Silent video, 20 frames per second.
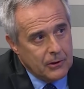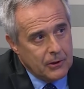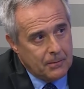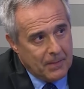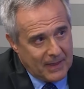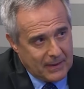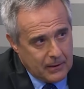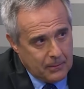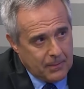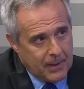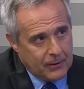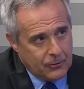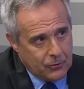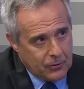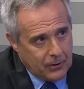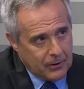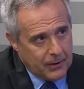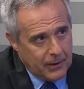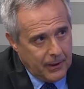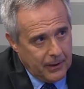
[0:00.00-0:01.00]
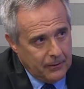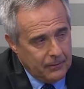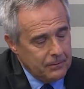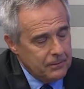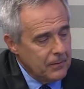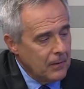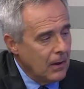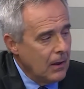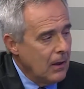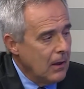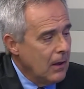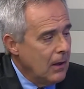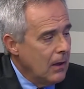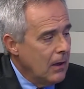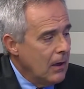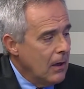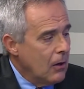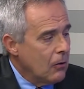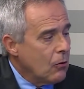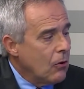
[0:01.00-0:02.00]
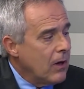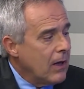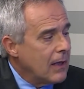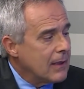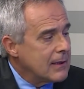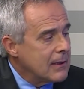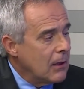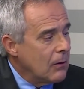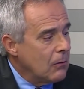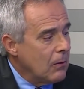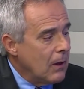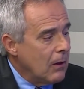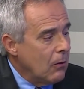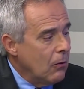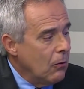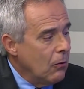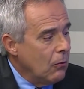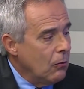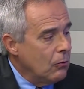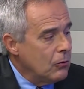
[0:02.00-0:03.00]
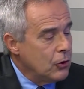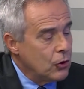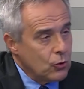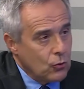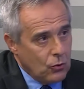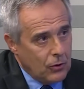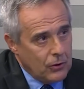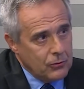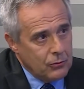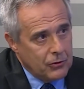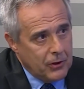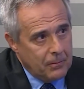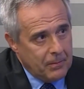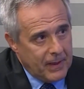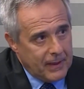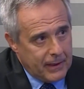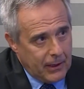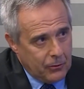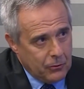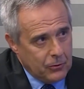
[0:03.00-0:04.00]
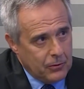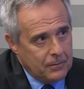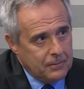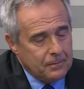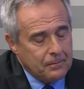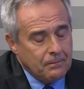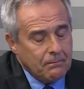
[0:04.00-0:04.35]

de participar do sorteio. Com relação ao desconto de IPTU,